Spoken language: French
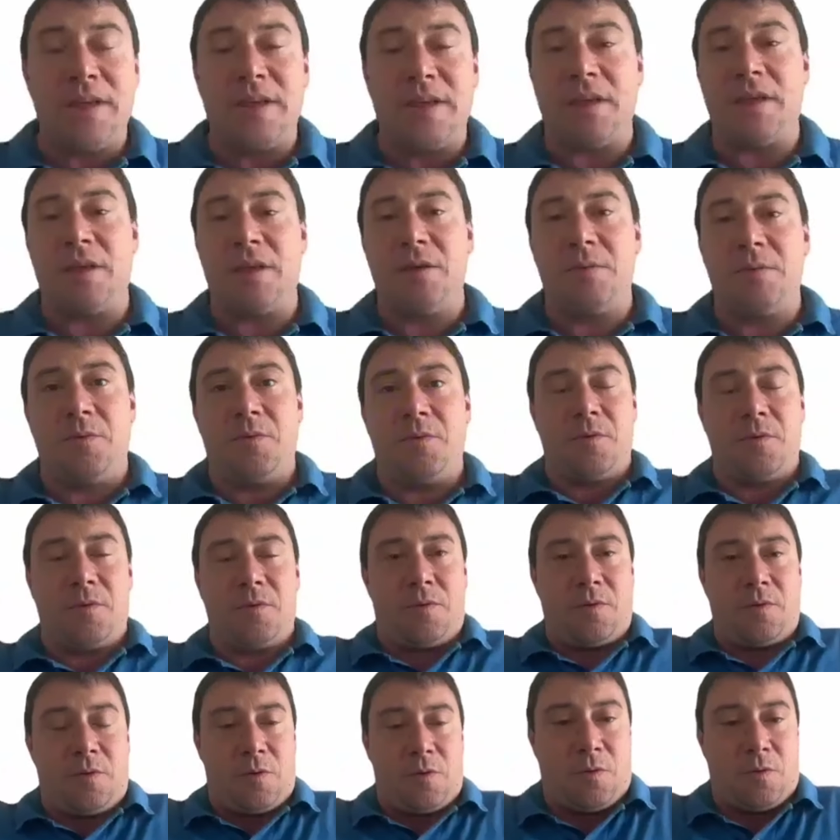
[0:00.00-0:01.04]
et,
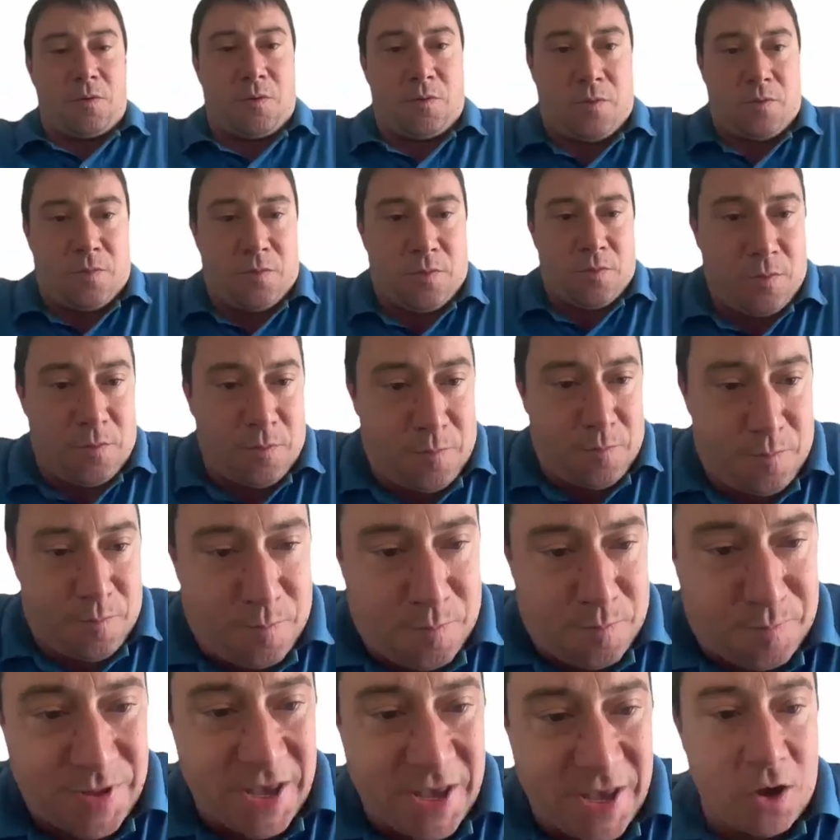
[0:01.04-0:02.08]
euh,
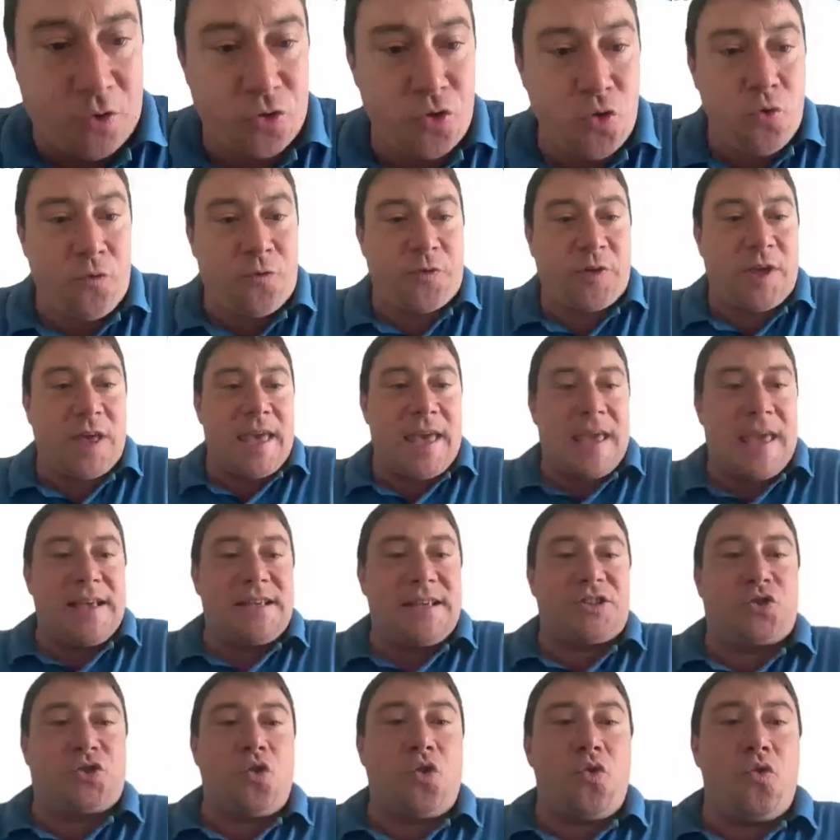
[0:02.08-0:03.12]
Pierre Rioufray,
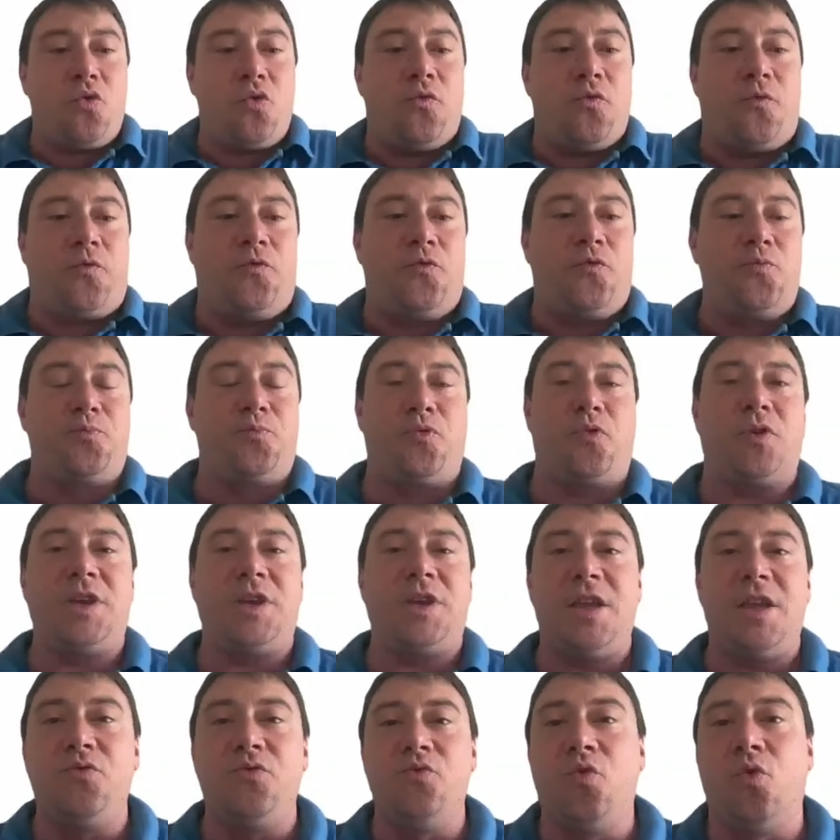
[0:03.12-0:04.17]
est-ce que vous
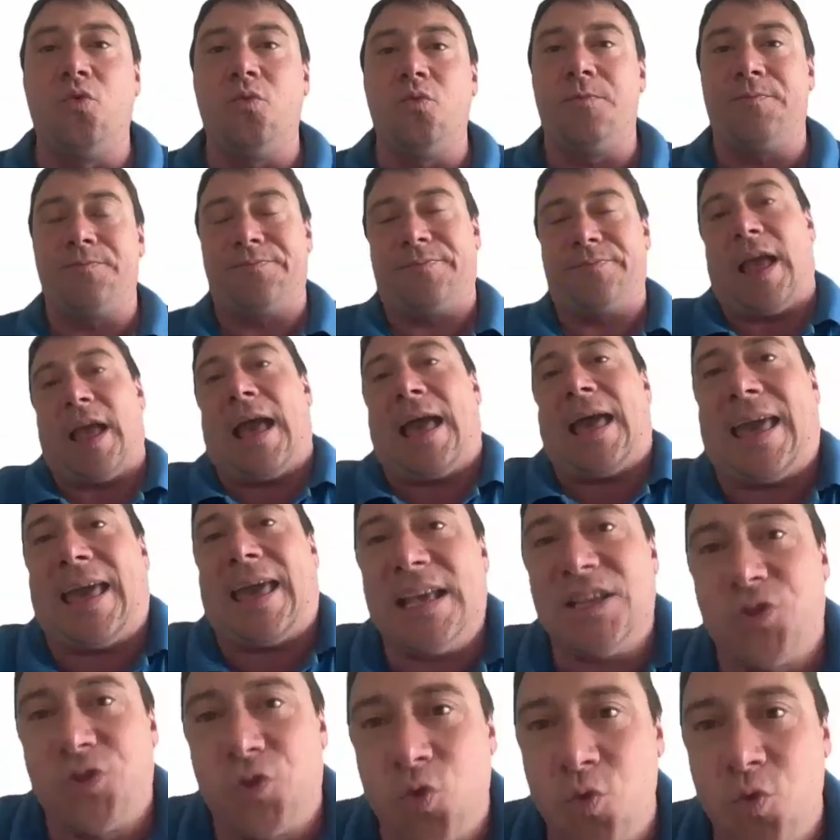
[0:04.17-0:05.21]
pourriez nous
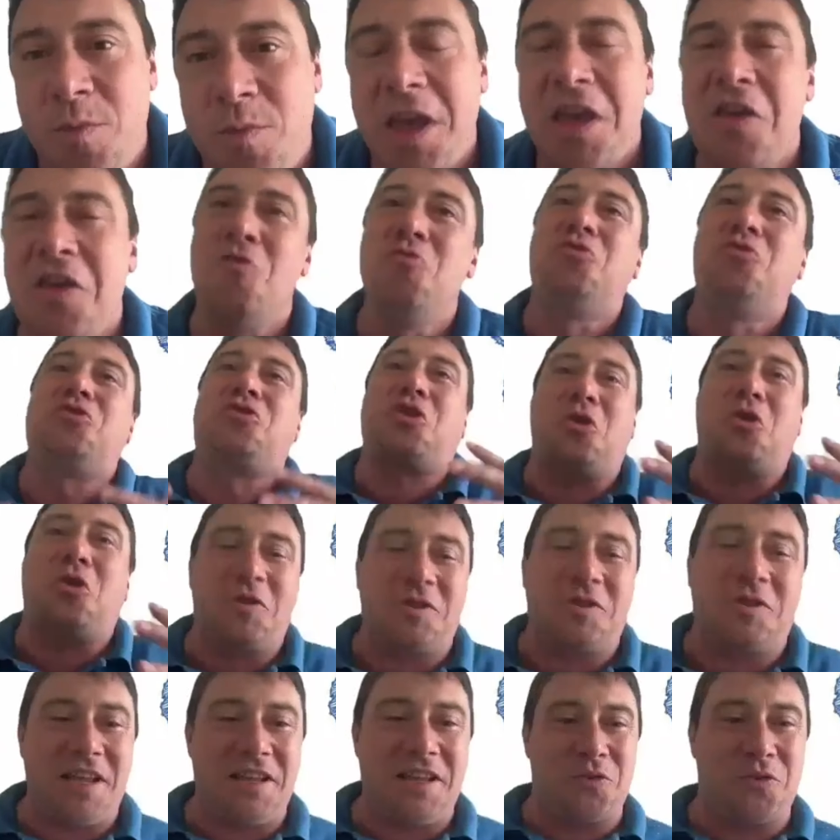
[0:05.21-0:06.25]
résumer ou
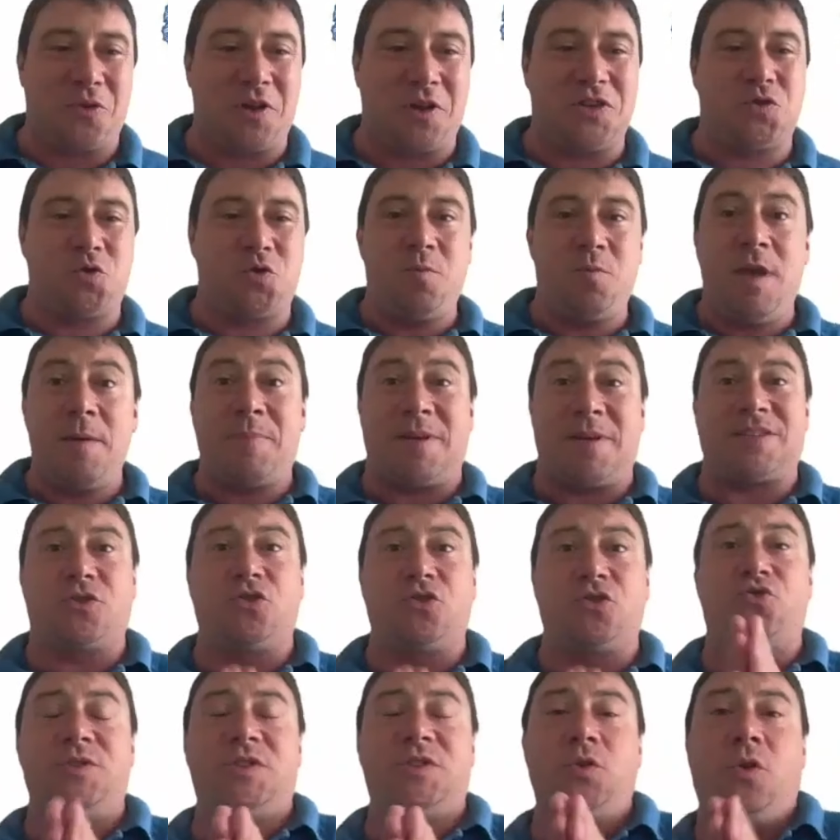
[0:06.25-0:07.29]
tenter de résumer, parce
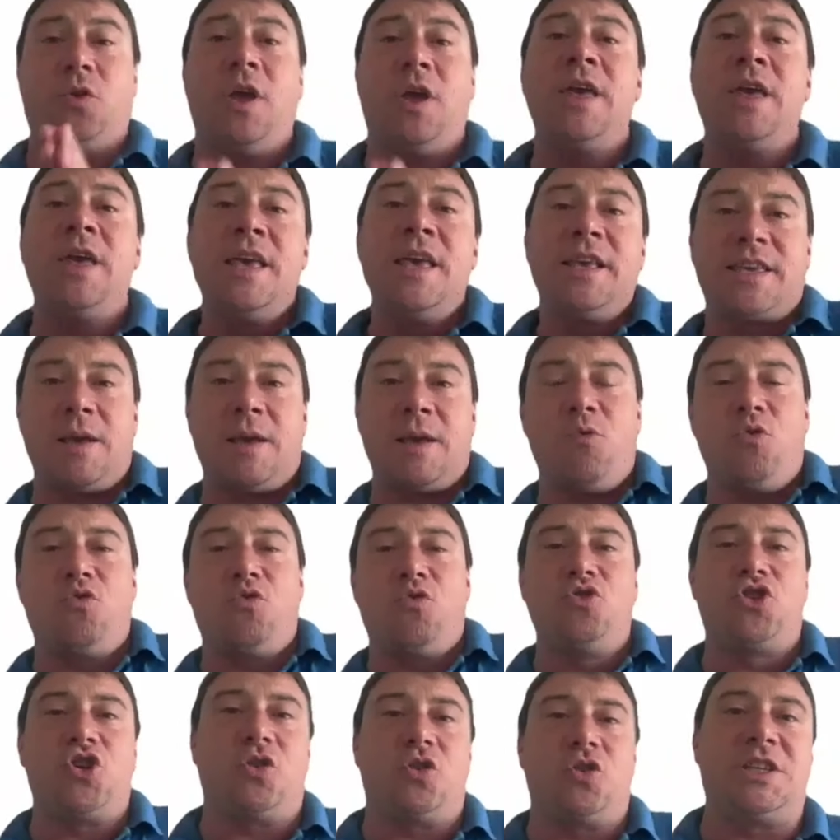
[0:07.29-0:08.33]
que je suis sûr qu'il y a
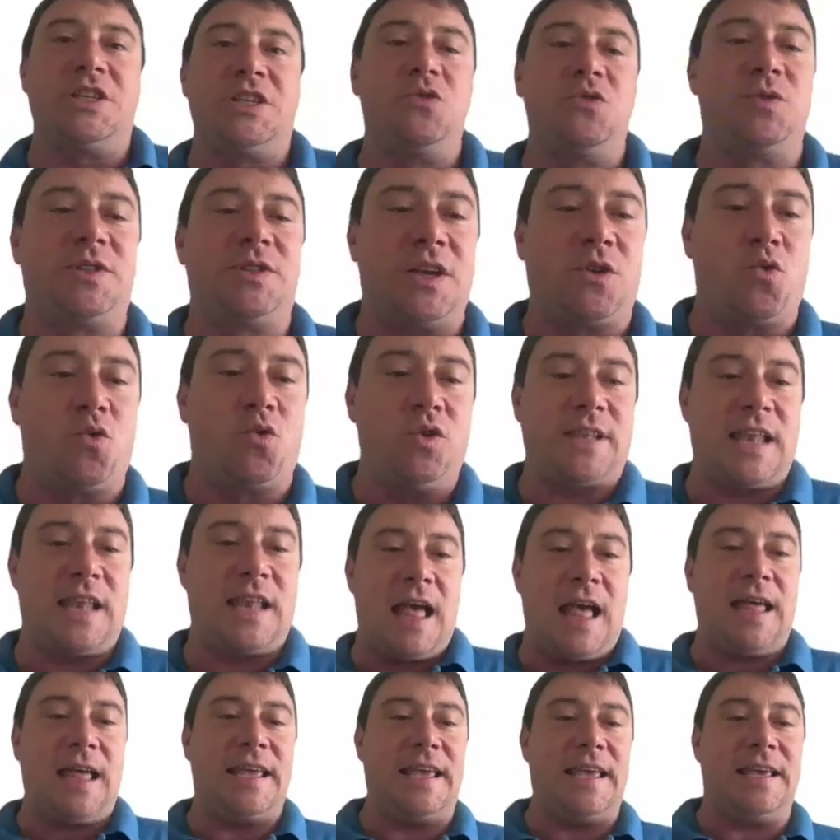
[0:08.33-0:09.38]
beaucoup de gens qui nous écoutent
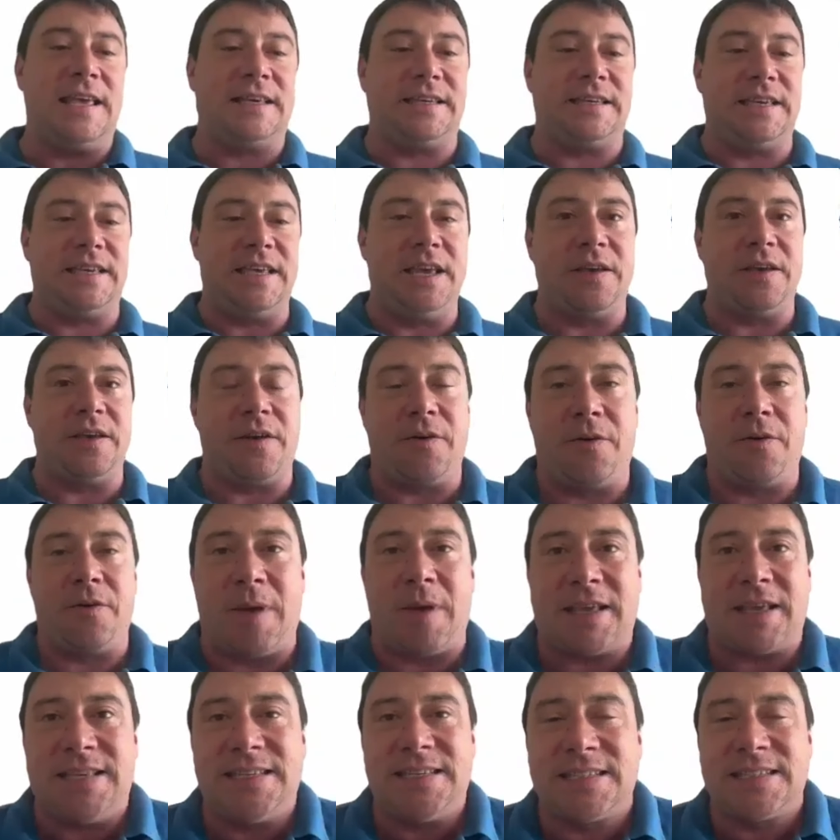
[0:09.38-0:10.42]
là et qui ne euh,
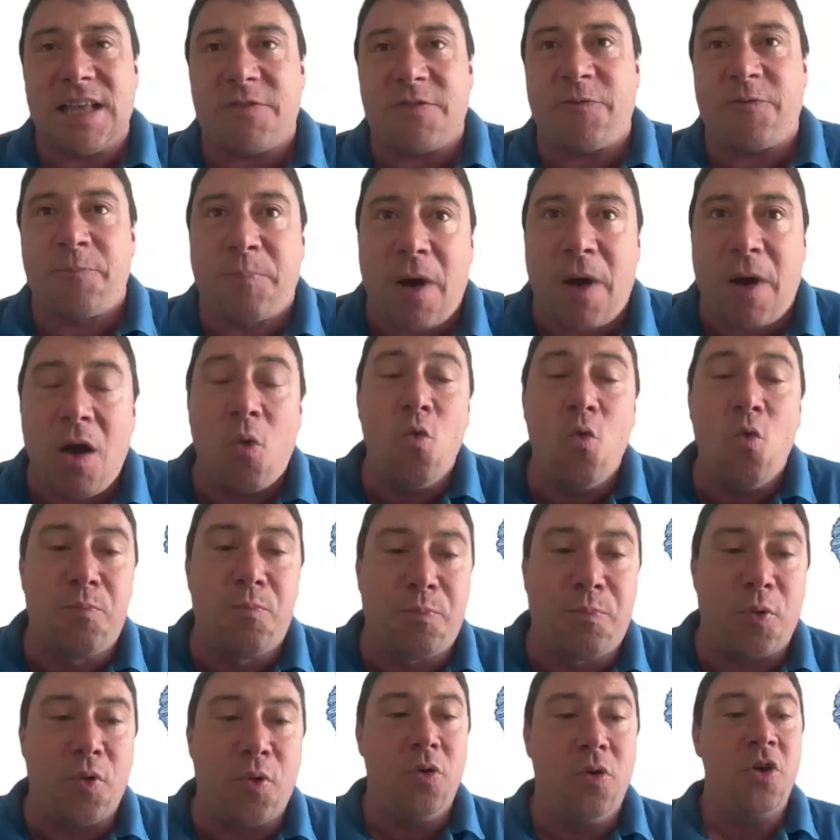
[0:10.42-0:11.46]
bah, savent pas ou
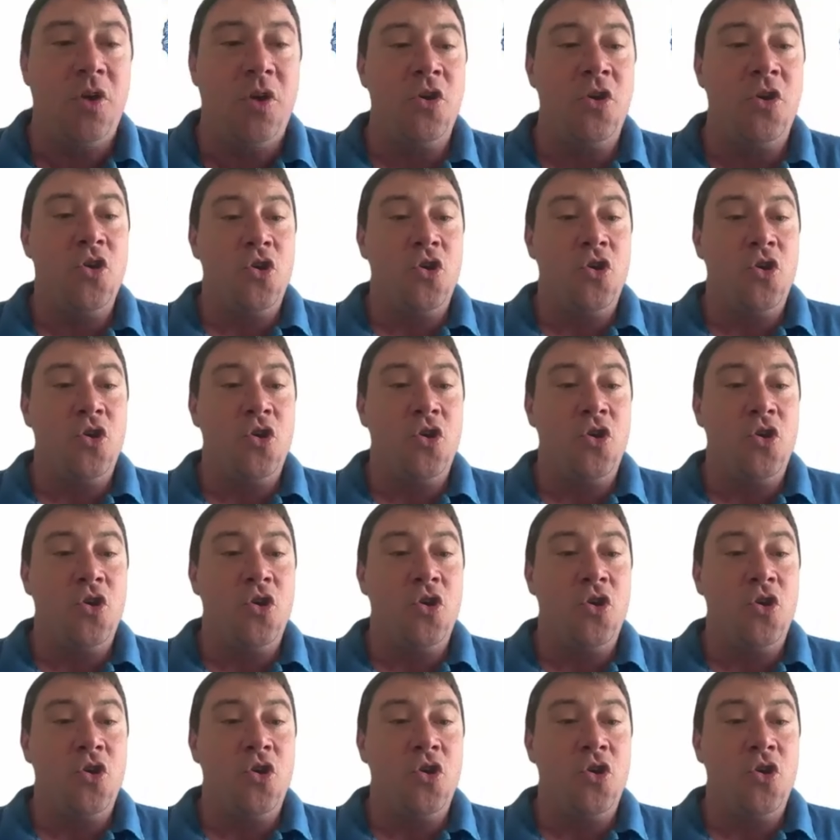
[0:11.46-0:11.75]
peu